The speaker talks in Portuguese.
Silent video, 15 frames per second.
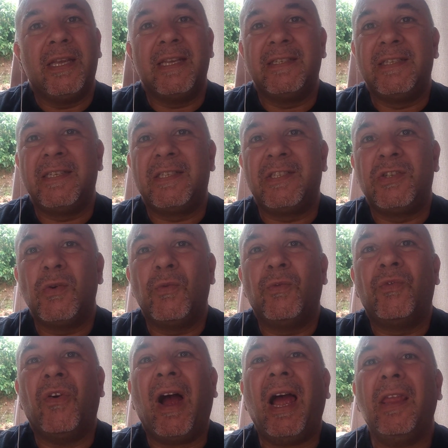existiu
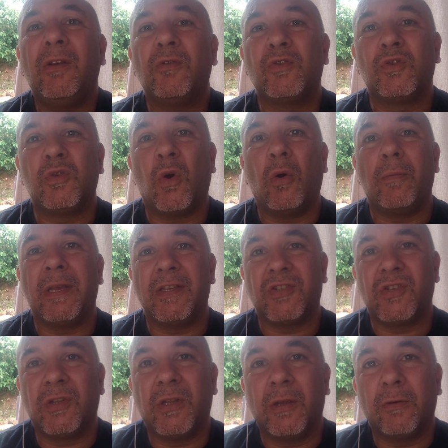vários
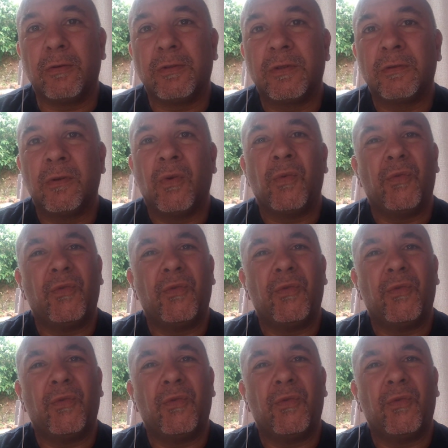homens de Deus,